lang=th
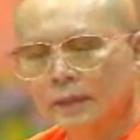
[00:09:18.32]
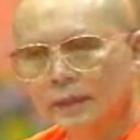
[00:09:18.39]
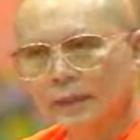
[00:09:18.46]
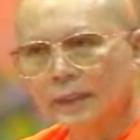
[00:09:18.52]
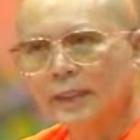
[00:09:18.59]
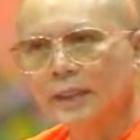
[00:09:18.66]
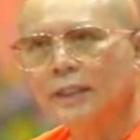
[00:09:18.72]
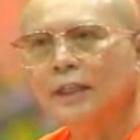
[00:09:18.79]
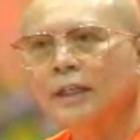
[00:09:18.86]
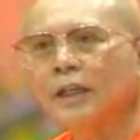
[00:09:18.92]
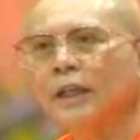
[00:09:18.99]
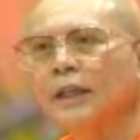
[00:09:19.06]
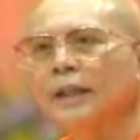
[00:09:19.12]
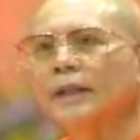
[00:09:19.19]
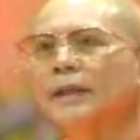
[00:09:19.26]
แล้วท่านคิดได้
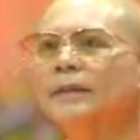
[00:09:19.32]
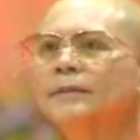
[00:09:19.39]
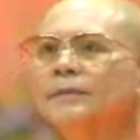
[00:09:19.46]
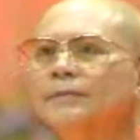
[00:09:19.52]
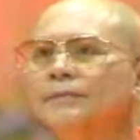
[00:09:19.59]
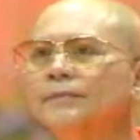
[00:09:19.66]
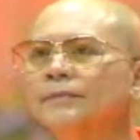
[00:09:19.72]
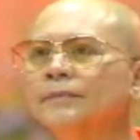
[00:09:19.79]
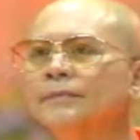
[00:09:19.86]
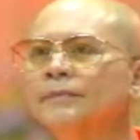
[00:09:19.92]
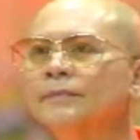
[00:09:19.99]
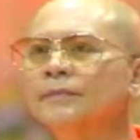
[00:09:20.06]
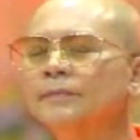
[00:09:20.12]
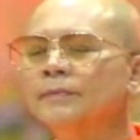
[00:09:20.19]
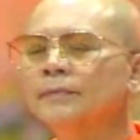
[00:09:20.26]
ไง
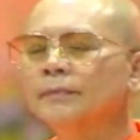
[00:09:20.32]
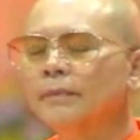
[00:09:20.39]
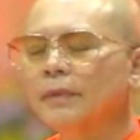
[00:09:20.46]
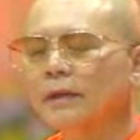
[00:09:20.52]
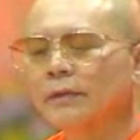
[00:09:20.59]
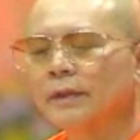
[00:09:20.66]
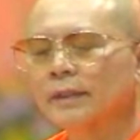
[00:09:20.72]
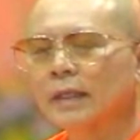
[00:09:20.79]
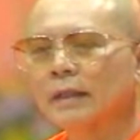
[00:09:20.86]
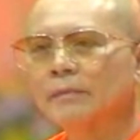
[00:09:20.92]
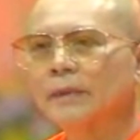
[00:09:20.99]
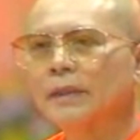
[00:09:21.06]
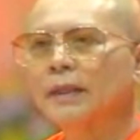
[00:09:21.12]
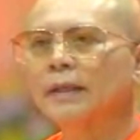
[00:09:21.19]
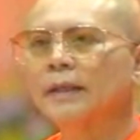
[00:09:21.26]
แปลว่าท่า
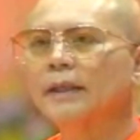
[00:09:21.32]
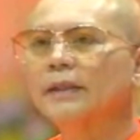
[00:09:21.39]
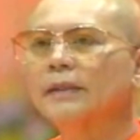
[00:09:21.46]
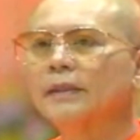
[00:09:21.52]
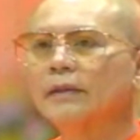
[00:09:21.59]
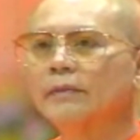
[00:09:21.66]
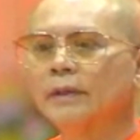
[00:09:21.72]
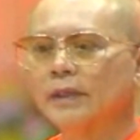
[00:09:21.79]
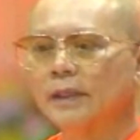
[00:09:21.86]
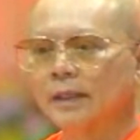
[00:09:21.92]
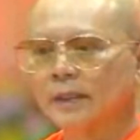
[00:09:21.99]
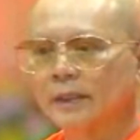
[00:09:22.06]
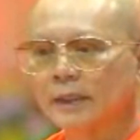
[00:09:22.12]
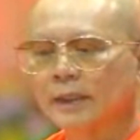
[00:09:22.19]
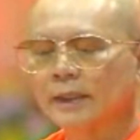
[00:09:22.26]
นไม่ได้คิด แต่ว่า
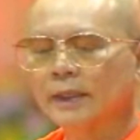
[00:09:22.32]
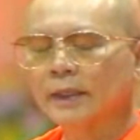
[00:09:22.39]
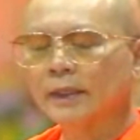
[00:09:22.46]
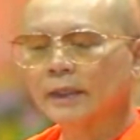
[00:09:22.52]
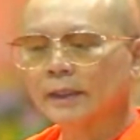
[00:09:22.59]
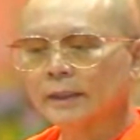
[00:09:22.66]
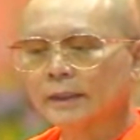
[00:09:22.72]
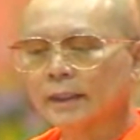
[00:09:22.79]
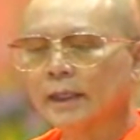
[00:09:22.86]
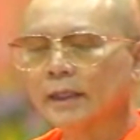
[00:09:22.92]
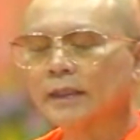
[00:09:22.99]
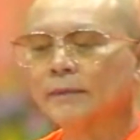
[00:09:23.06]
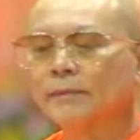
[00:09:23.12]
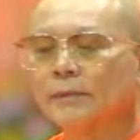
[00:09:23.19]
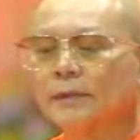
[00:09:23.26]

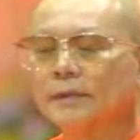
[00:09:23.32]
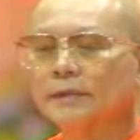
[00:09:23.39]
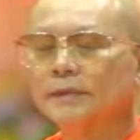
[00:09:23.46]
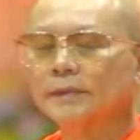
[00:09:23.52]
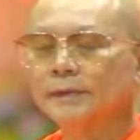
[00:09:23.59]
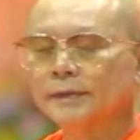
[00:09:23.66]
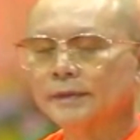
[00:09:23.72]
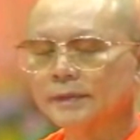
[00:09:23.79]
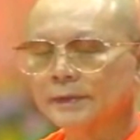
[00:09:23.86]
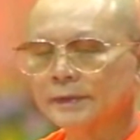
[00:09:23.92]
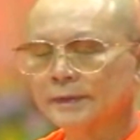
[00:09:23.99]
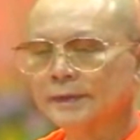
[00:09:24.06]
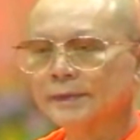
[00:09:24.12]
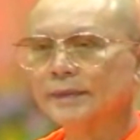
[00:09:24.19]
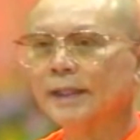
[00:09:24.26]
ท่าน
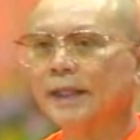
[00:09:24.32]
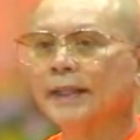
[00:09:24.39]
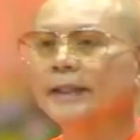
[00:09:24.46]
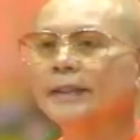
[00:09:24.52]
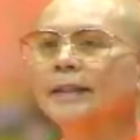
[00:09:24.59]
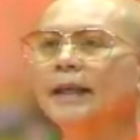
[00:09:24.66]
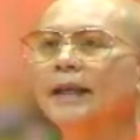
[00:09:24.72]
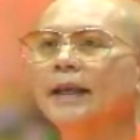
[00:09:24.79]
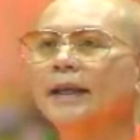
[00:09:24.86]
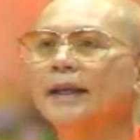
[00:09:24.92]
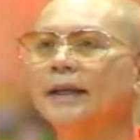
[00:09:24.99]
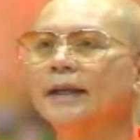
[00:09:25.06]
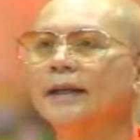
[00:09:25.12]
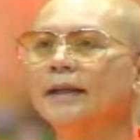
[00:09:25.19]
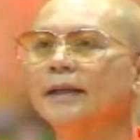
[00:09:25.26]
เห็นแจ้ง
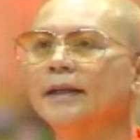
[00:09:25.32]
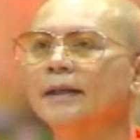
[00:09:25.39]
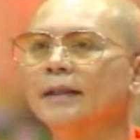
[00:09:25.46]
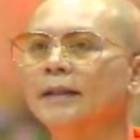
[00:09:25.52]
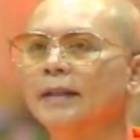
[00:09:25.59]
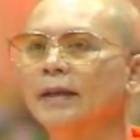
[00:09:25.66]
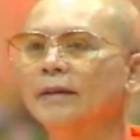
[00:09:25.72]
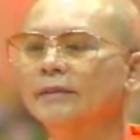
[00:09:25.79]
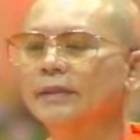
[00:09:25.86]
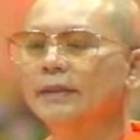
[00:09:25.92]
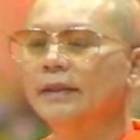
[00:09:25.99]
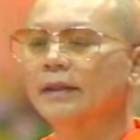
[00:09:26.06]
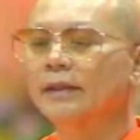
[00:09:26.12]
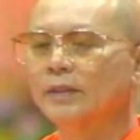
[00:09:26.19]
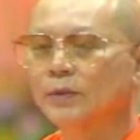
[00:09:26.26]
แล้วจึ
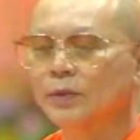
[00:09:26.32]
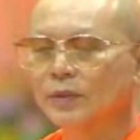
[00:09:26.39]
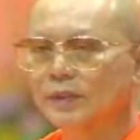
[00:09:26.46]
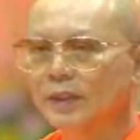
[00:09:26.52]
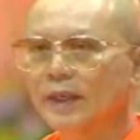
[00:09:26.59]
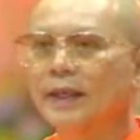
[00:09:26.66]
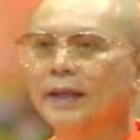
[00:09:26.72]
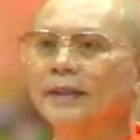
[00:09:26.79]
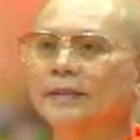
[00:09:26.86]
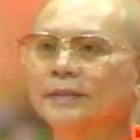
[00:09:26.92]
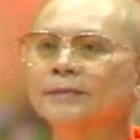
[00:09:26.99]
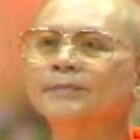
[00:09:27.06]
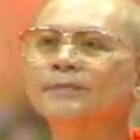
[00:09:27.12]
งรู้แจ้ง